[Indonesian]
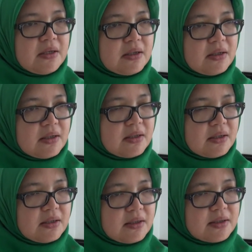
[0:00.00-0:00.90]

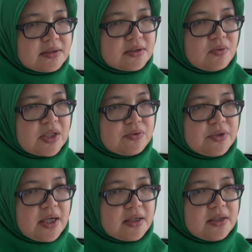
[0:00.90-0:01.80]
eh, sesuatu
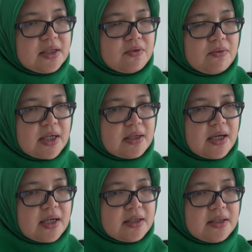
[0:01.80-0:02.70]
yang di luar
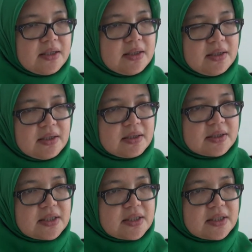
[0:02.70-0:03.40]
dari eh,